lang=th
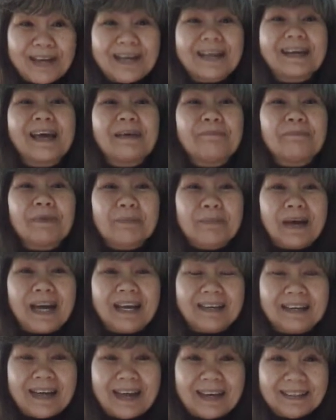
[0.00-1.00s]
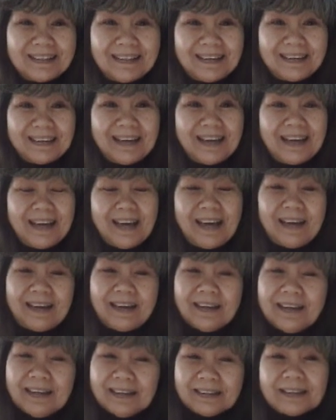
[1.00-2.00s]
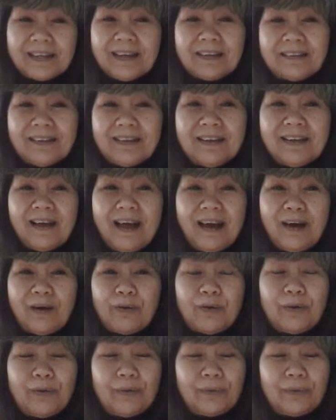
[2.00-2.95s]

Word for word: อะไรประมาณนั้นนะคะ แต่ที่เขา